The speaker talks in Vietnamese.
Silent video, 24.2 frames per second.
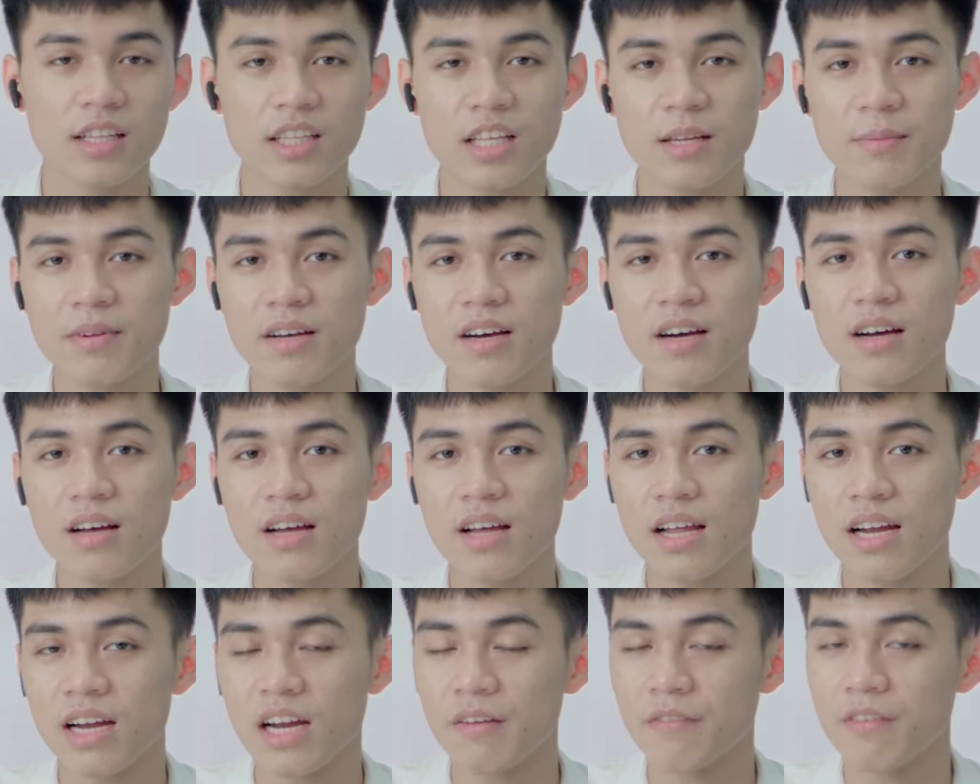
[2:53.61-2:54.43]
Thêm nữa
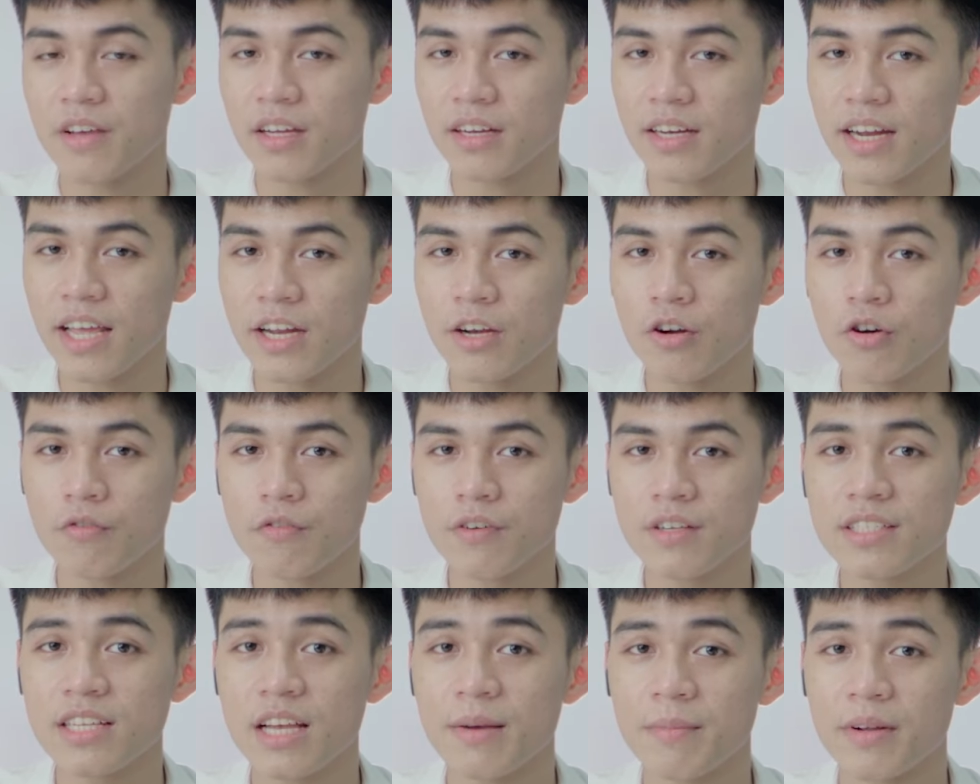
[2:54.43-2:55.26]
là việc để độ
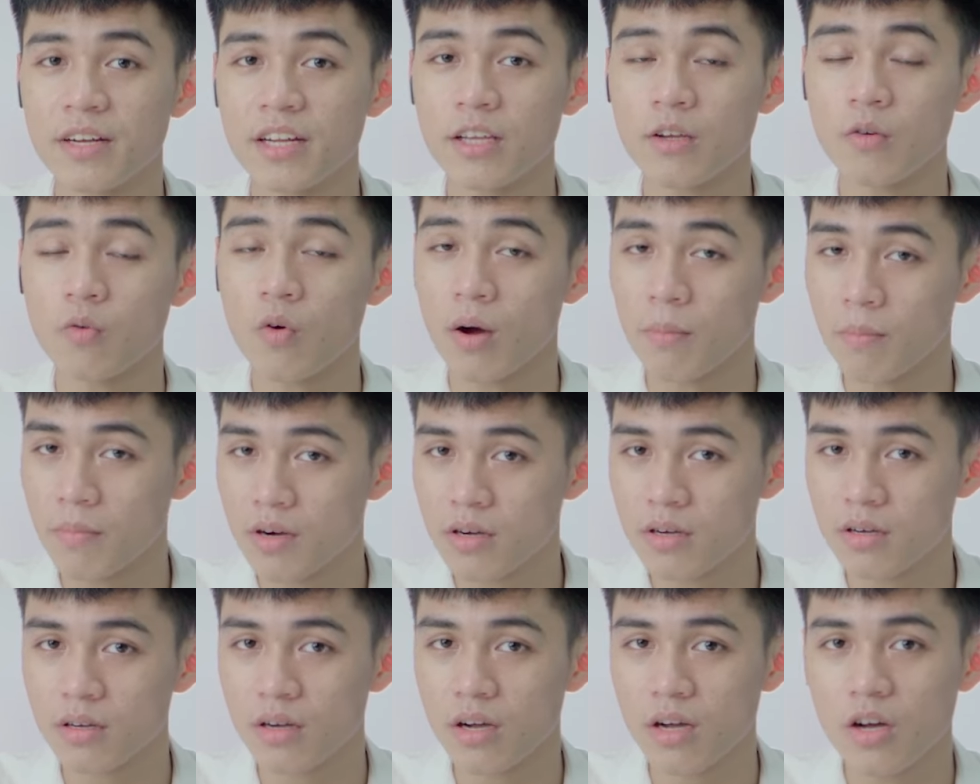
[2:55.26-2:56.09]
phân giải màn hình quá
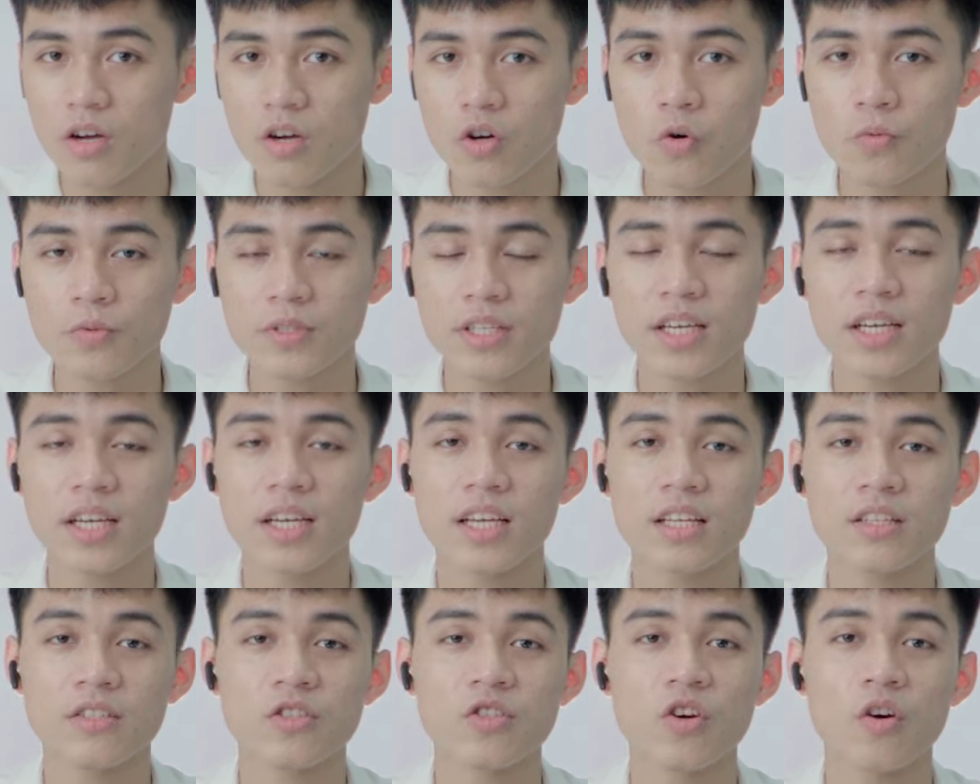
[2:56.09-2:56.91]
mức cũng sẽ
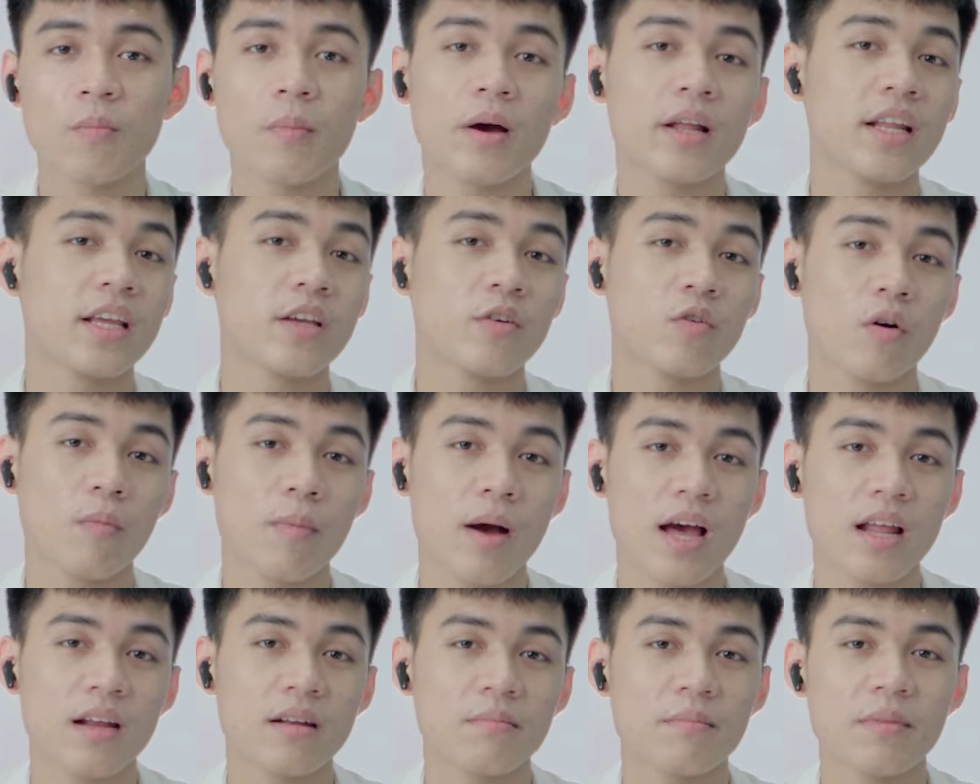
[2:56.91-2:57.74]
khiến cho màn hình của
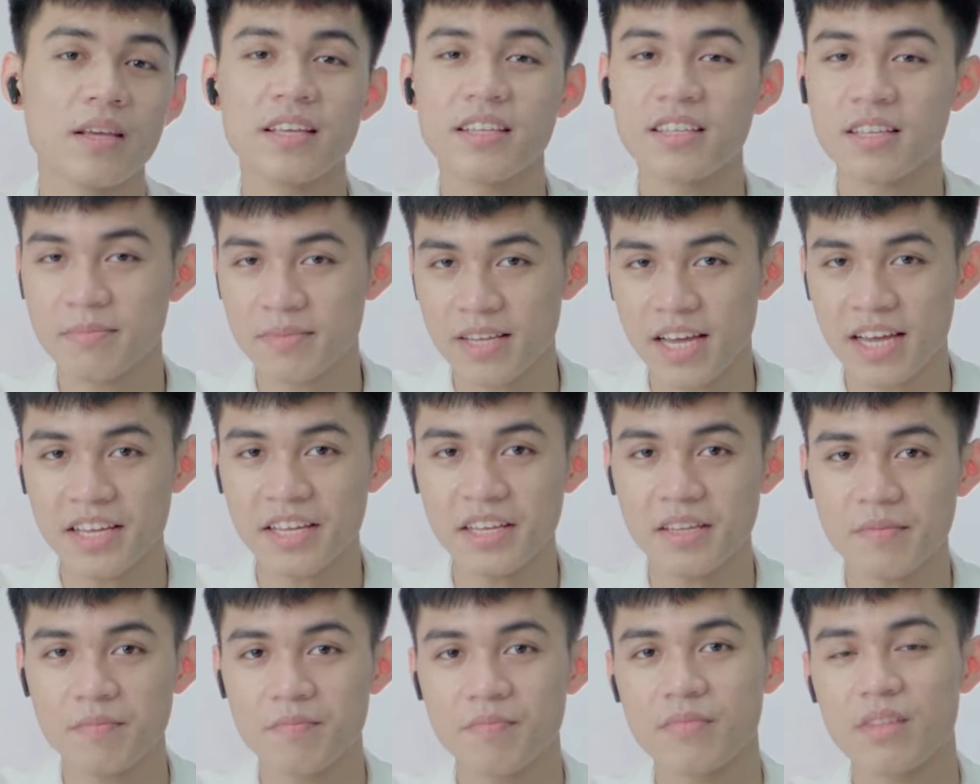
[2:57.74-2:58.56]
bạn bị nhấp nháy.